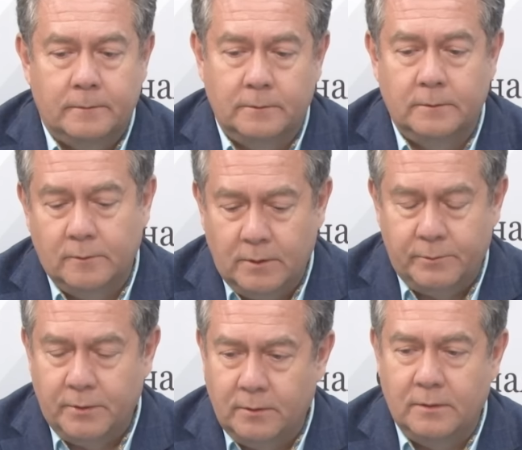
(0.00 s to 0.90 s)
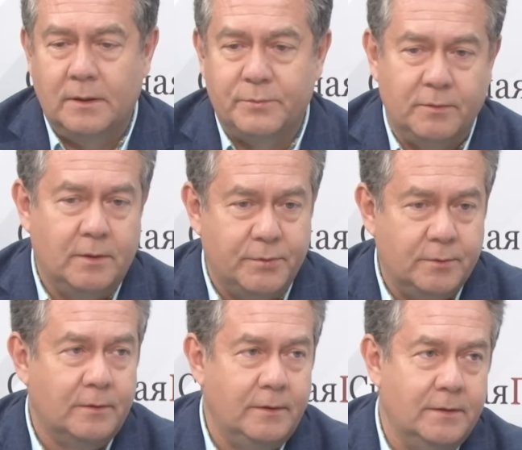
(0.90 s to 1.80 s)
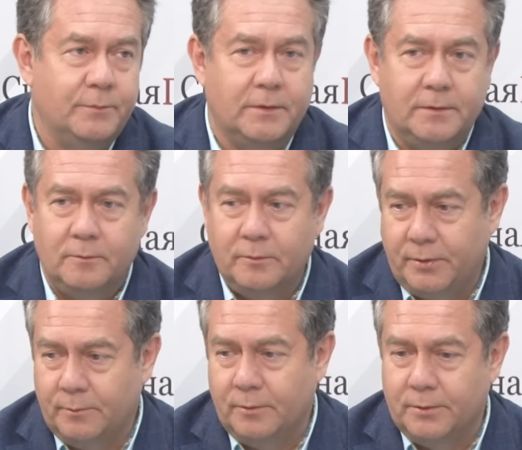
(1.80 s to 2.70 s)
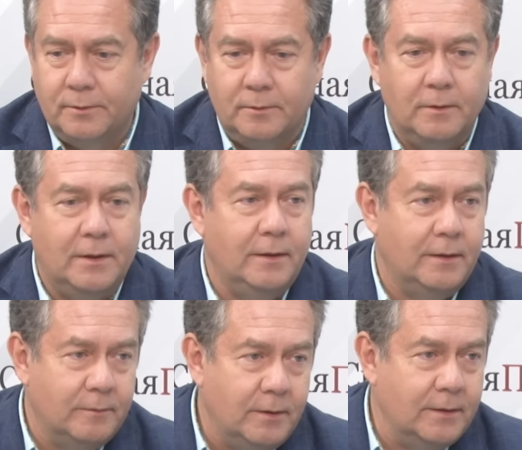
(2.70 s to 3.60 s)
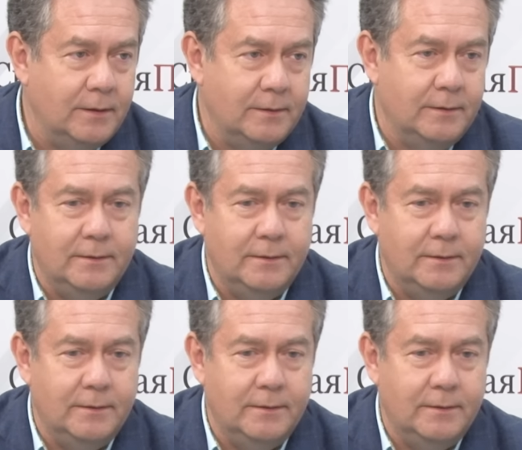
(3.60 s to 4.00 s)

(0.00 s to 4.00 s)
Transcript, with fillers: Ну, это, во-первых, хамство, абсурдизм. Это, в общем, то, что говорили адвокаты.